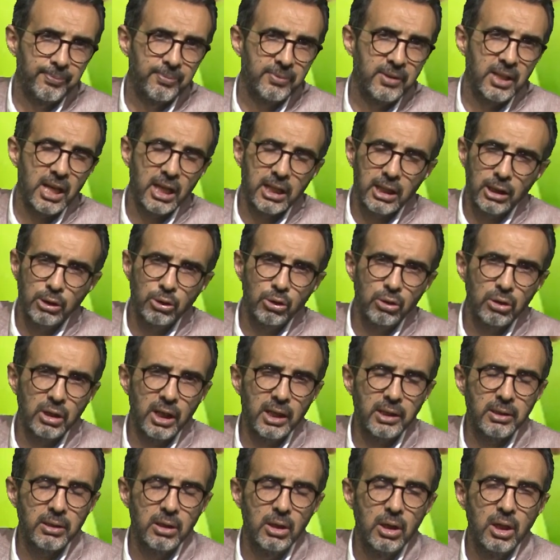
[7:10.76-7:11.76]

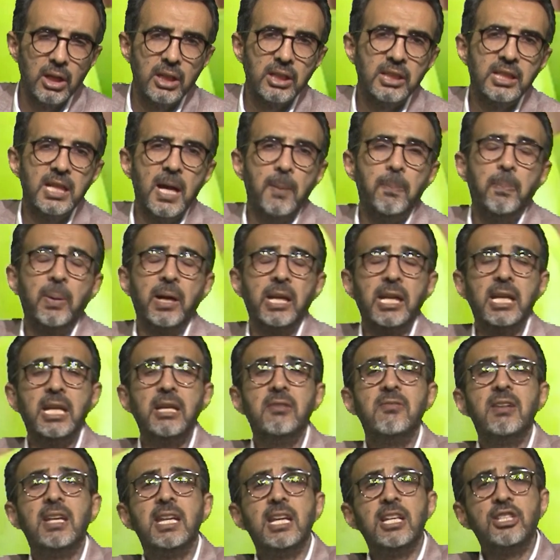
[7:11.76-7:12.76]
Yakalıyorlar. Ya
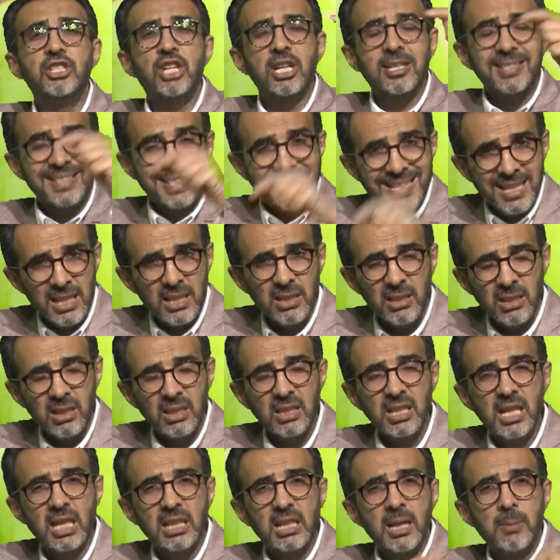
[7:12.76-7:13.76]
parayı vereceksin
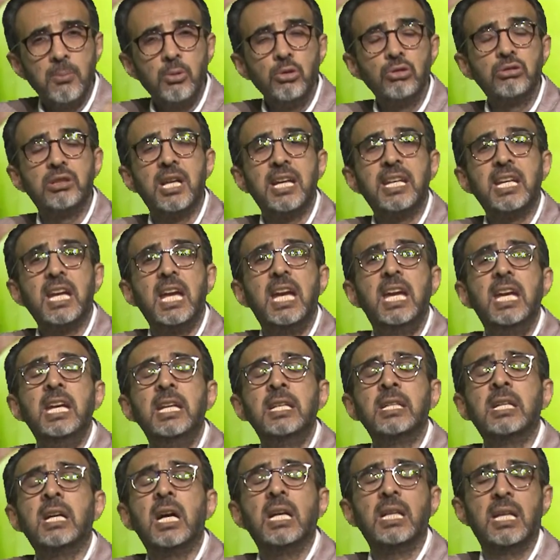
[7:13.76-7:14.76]
ya da burada
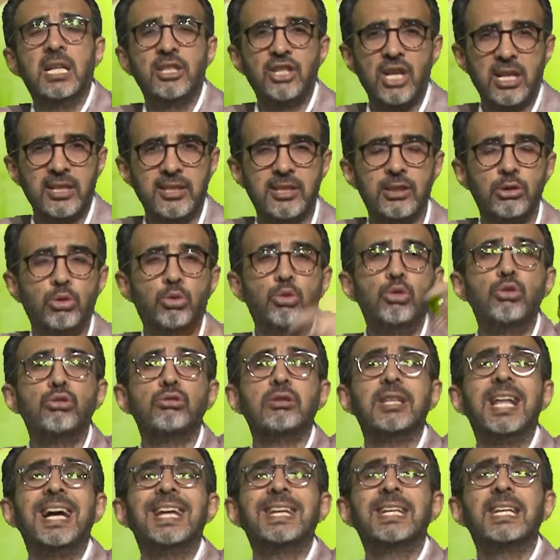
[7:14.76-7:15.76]
rehin kalacaksın.
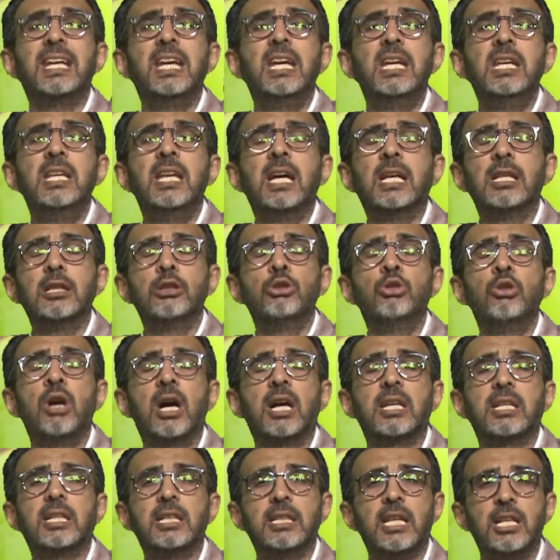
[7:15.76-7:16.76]
Türkler rehin alınıyor
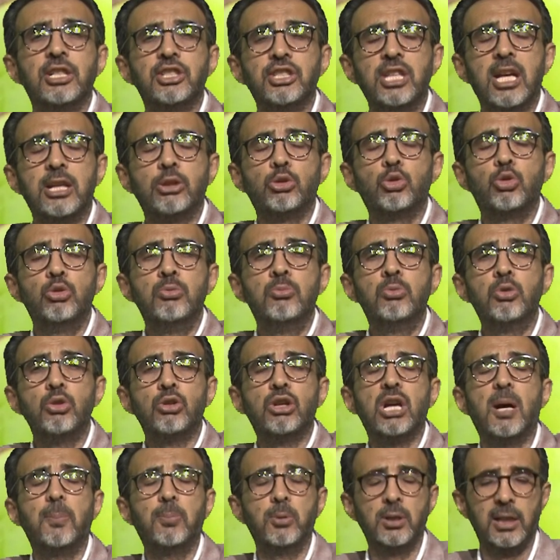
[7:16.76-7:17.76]
arkadaşlar
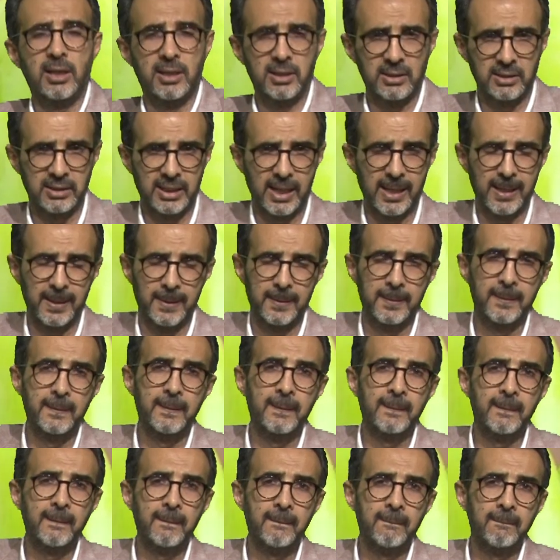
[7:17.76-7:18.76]
gümrük kapılarında.
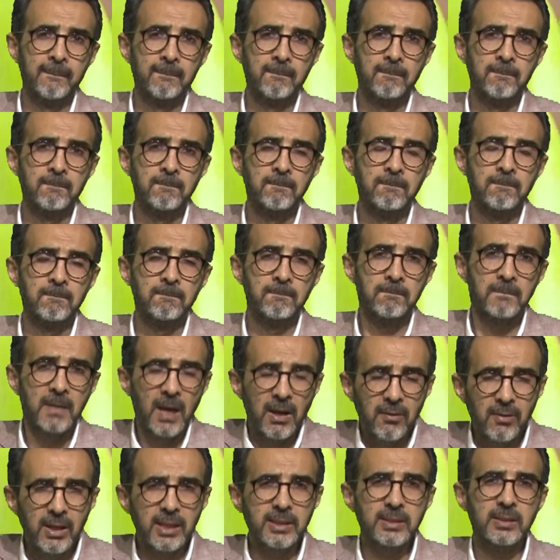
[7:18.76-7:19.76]

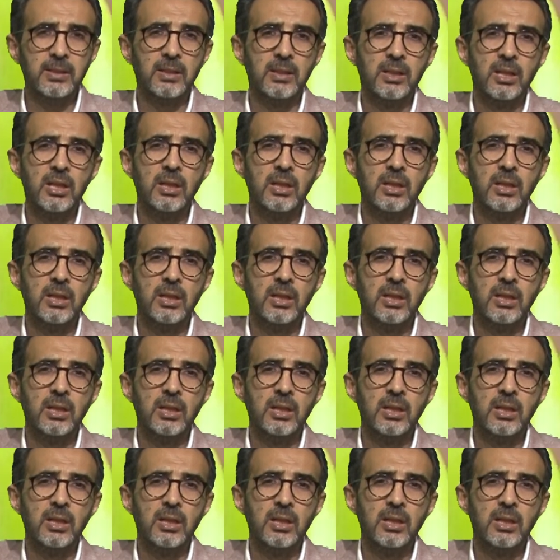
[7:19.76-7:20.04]
Evet.